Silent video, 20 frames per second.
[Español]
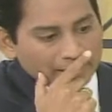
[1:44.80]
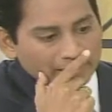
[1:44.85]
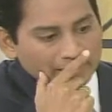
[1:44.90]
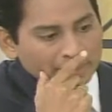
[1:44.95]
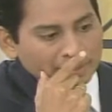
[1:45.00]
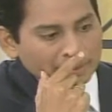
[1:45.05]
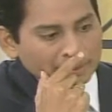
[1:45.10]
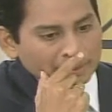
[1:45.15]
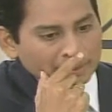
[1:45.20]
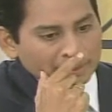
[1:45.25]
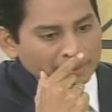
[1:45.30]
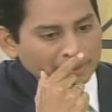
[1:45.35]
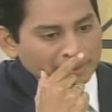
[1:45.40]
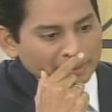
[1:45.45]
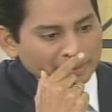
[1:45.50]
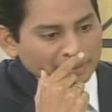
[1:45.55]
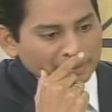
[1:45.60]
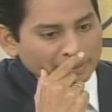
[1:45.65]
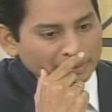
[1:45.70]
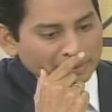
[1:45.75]

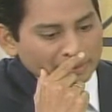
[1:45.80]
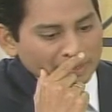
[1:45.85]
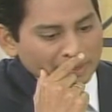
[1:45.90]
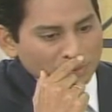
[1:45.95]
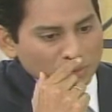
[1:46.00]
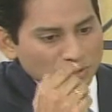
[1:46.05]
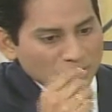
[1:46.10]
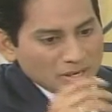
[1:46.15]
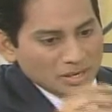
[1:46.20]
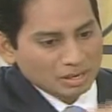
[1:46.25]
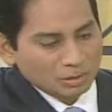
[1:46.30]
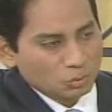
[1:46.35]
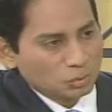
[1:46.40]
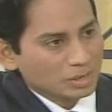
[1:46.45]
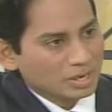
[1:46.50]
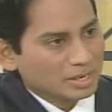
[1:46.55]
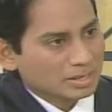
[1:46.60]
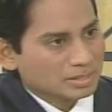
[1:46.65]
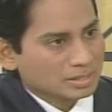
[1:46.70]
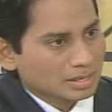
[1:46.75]
eh, digamos, en
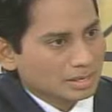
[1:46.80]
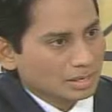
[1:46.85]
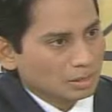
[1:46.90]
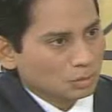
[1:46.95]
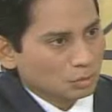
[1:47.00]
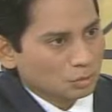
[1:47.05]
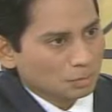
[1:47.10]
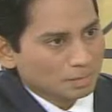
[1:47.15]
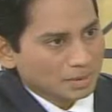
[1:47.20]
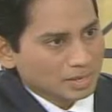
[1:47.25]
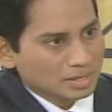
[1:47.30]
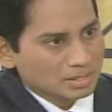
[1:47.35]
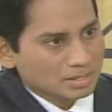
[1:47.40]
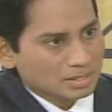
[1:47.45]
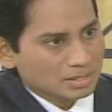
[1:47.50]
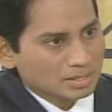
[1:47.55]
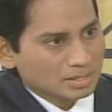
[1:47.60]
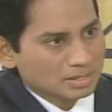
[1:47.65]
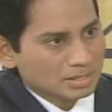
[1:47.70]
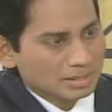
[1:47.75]
algunas, en algunos
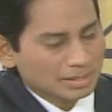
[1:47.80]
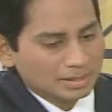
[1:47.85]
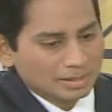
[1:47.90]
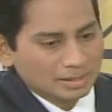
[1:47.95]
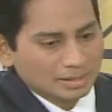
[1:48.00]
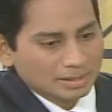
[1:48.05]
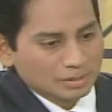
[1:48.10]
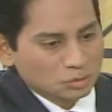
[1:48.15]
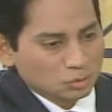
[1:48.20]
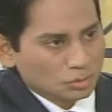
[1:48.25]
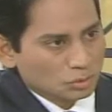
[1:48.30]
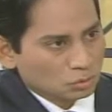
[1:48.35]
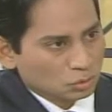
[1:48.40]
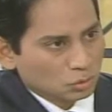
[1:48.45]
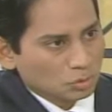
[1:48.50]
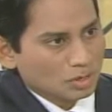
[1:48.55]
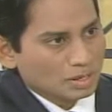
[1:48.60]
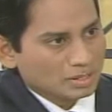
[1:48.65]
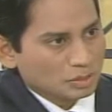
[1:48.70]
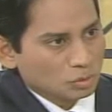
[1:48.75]
países eh, sobre
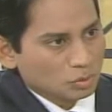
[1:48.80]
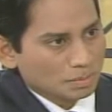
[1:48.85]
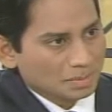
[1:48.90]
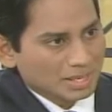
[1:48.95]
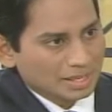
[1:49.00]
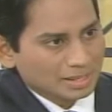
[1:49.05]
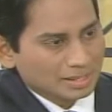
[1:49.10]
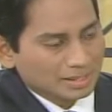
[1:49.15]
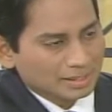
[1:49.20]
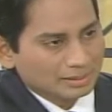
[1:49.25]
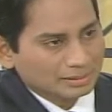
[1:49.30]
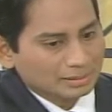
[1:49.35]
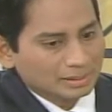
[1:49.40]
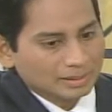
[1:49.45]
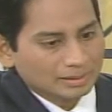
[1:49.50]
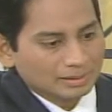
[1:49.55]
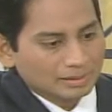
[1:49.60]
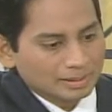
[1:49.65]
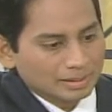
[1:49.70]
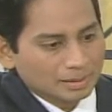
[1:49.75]
todo Latinoamérica,
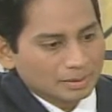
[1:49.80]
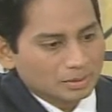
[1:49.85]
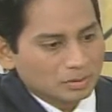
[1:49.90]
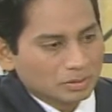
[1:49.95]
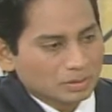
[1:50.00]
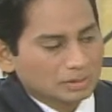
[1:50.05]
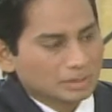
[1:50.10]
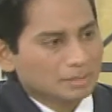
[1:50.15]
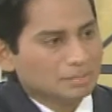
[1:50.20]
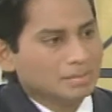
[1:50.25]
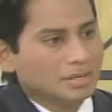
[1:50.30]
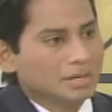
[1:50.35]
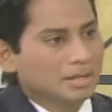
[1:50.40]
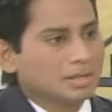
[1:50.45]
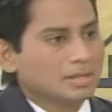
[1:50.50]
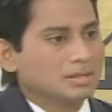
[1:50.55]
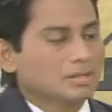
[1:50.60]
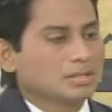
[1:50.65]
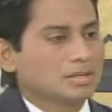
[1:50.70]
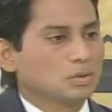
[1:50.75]
tiene que ver con el tema
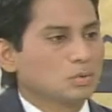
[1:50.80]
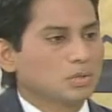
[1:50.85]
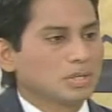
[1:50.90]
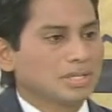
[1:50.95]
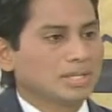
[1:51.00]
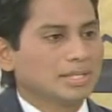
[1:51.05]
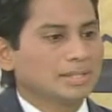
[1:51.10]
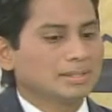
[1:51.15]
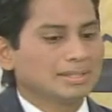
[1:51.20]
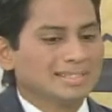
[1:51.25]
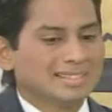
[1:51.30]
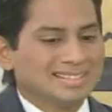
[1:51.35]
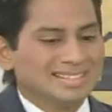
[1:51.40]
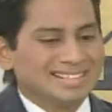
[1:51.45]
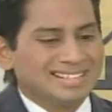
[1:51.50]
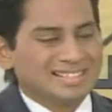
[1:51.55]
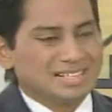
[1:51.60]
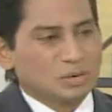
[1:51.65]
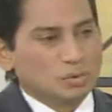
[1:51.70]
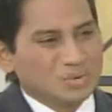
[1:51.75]
de seguridad
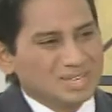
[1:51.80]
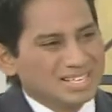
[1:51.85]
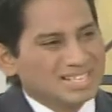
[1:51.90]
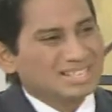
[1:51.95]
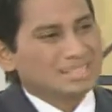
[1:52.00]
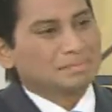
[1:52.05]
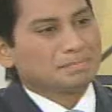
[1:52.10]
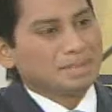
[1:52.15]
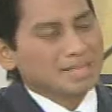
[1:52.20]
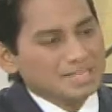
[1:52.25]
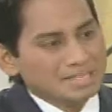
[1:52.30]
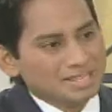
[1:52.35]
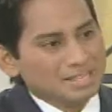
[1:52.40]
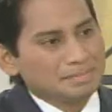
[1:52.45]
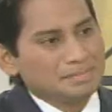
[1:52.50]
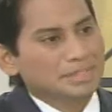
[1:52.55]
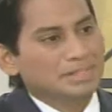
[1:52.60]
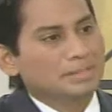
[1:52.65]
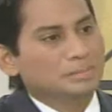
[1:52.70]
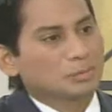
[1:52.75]
y seguridad
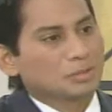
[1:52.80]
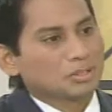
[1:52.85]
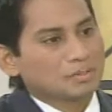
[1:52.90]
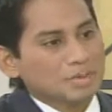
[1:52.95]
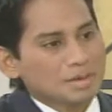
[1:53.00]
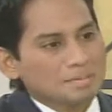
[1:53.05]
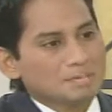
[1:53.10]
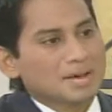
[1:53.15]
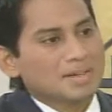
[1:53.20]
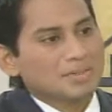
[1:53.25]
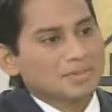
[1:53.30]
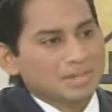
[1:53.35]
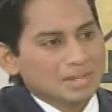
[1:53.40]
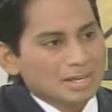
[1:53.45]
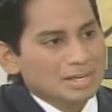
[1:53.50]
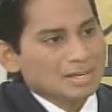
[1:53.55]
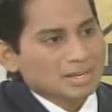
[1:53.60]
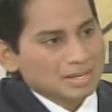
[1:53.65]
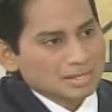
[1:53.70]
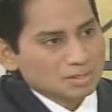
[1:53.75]
básicamente por tema de
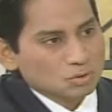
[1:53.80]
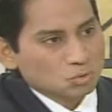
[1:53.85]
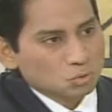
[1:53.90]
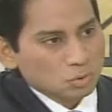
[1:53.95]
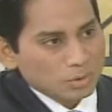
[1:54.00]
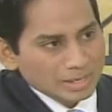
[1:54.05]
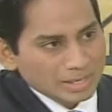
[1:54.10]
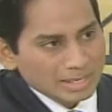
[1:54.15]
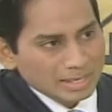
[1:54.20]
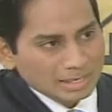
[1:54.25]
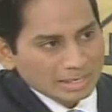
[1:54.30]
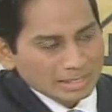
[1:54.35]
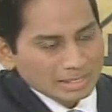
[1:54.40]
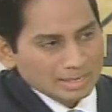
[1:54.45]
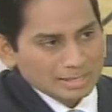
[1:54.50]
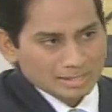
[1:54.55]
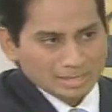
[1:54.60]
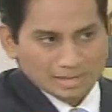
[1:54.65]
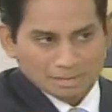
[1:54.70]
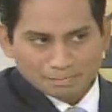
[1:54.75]
pandillas juveniles
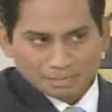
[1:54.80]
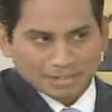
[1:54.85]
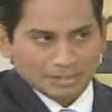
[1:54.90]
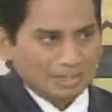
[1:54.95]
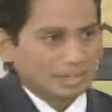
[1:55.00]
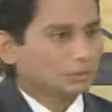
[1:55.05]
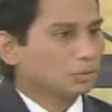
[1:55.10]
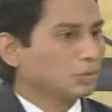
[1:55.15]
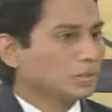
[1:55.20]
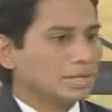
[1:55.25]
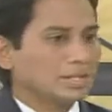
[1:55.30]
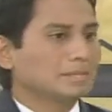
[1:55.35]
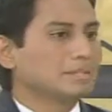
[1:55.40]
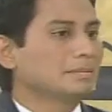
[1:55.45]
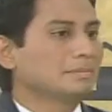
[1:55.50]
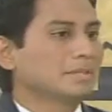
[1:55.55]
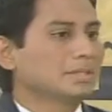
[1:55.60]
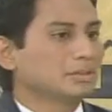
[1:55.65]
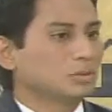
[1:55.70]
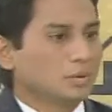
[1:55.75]
que están impactando
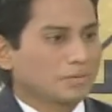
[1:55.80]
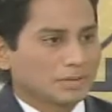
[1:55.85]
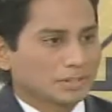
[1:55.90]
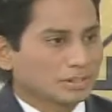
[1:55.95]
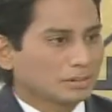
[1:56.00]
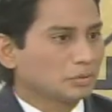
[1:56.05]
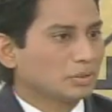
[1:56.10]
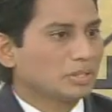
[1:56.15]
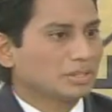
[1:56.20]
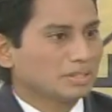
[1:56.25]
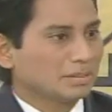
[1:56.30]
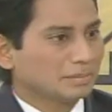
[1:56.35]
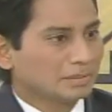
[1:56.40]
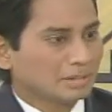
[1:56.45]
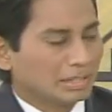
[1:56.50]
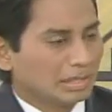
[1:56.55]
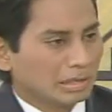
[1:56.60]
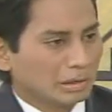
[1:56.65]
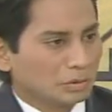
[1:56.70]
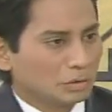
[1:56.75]
directamente o afectando
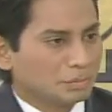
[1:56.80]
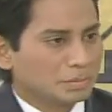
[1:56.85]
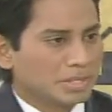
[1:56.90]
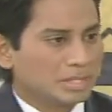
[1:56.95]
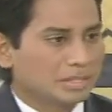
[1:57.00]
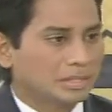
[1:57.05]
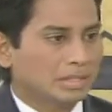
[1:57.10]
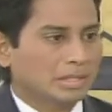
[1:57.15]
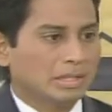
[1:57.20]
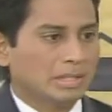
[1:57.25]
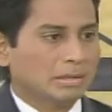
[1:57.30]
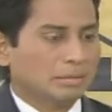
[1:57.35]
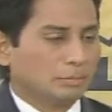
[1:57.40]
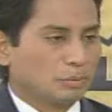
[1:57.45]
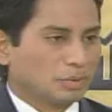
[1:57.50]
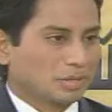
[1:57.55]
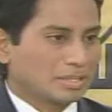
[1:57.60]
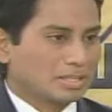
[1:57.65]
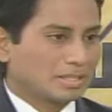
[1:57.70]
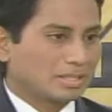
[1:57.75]
directamente la economía
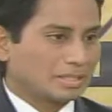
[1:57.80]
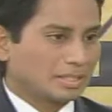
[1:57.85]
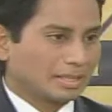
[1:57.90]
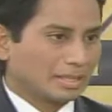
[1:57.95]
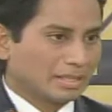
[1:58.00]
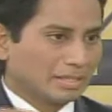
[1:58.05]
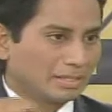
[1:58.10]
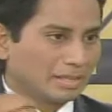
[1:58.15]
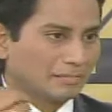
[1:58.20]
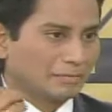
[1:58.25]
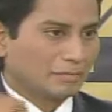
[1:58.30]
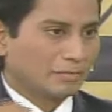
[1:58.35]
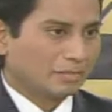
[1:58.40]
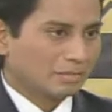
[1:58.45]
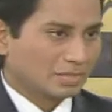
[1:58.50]
porque eh,